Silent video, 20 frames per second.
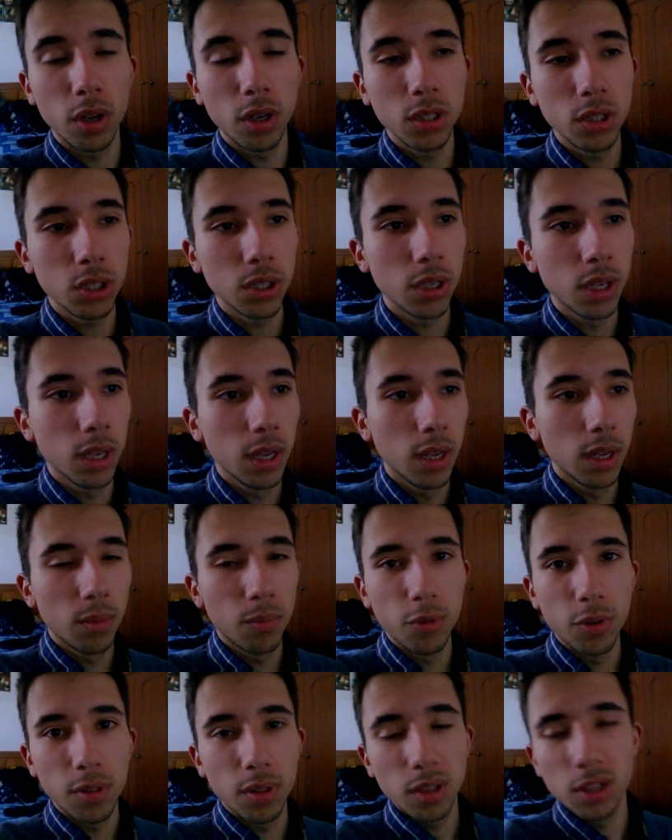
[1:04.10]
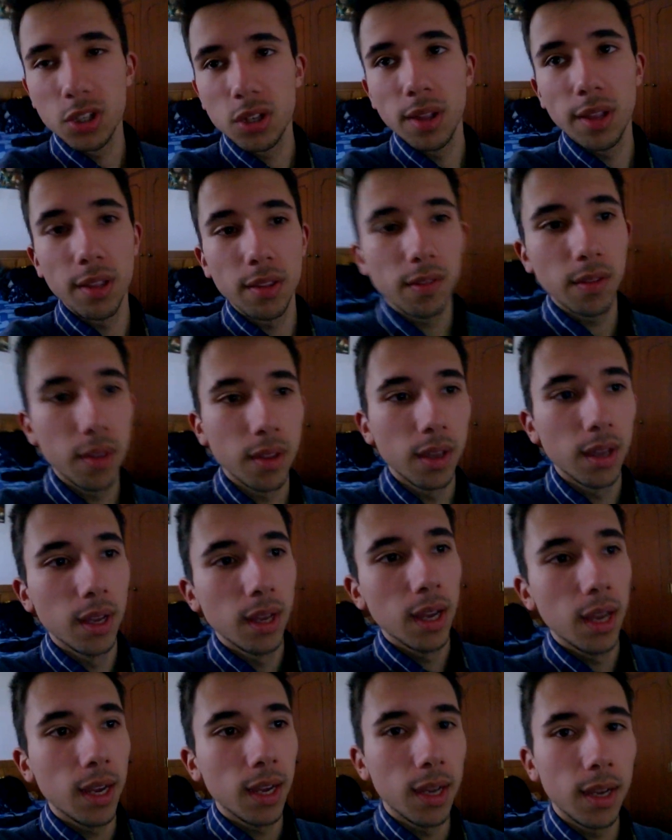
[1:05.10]
horas, por isso é excelente.
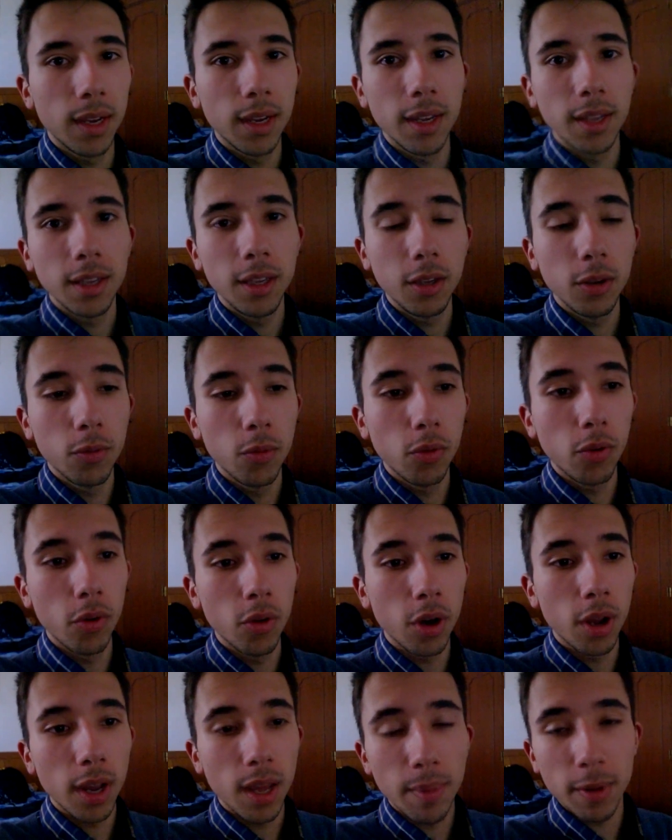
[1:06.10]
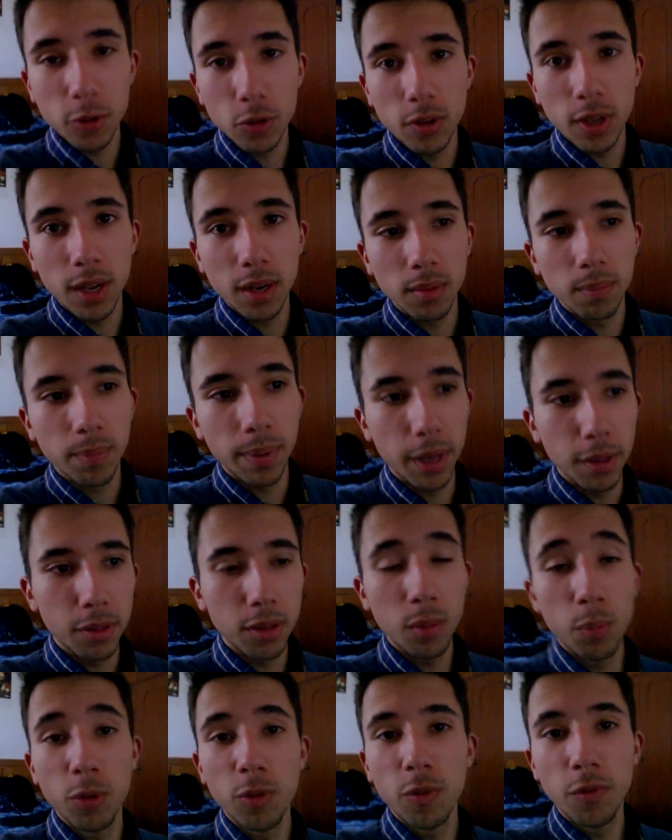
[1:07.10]
Ah, e uh, eu vou agora acabar de estudar,
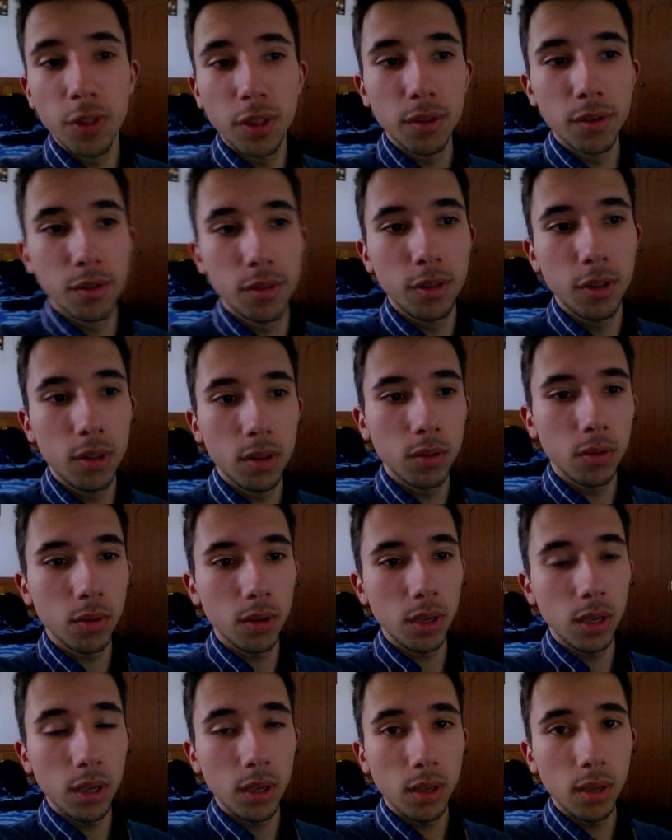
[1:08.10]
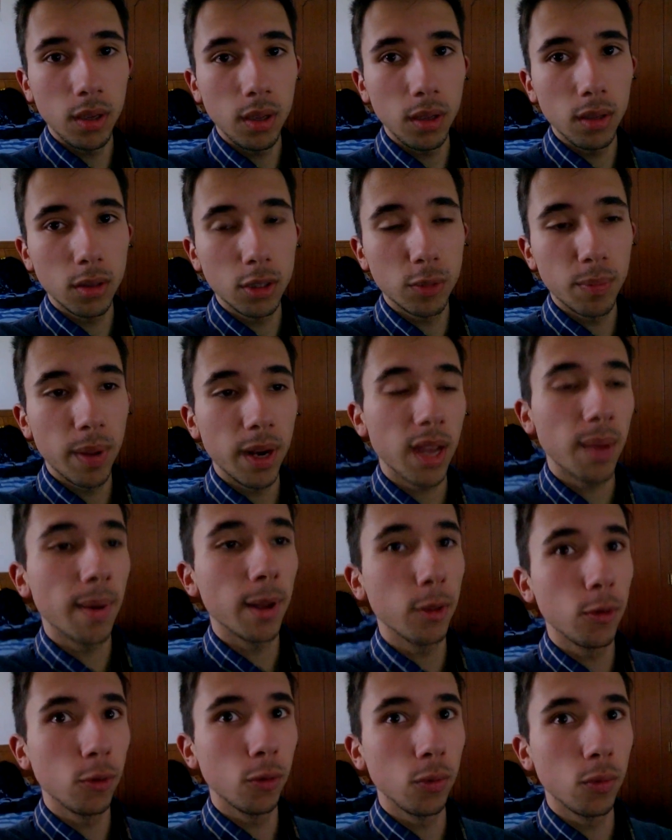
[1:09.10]
parece, e depois vou fazer exercício e espero
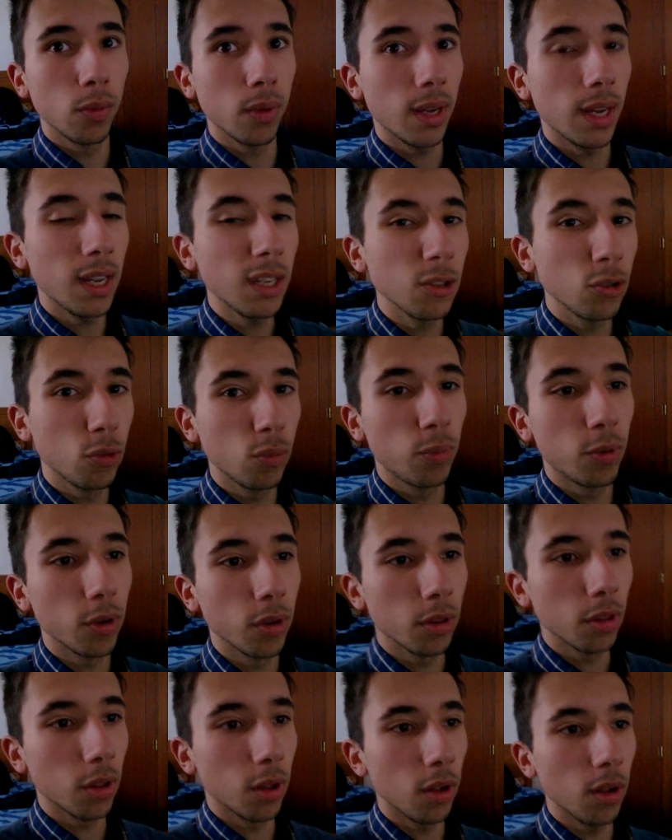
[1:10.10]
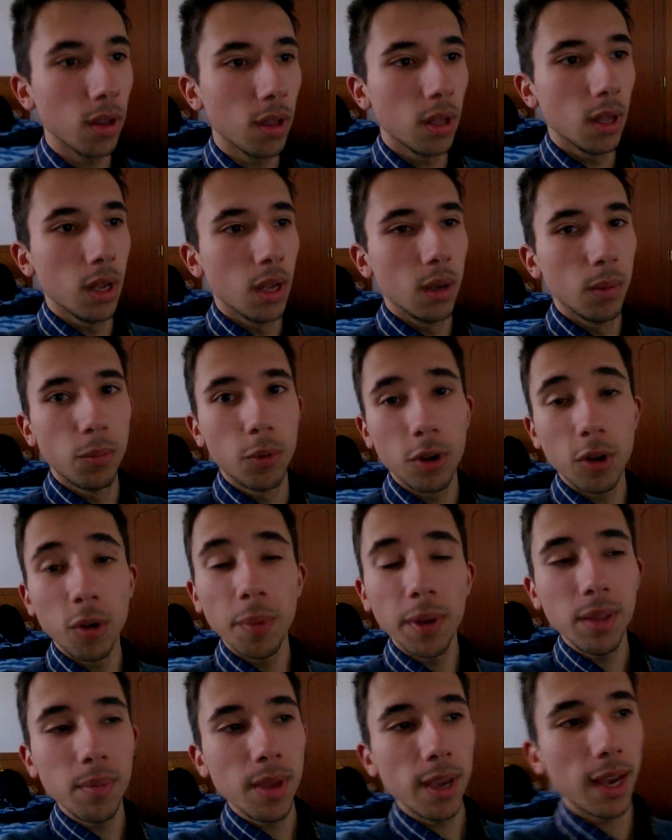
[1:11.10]
acabar tudo antes do pôr do sol, porque ao pé da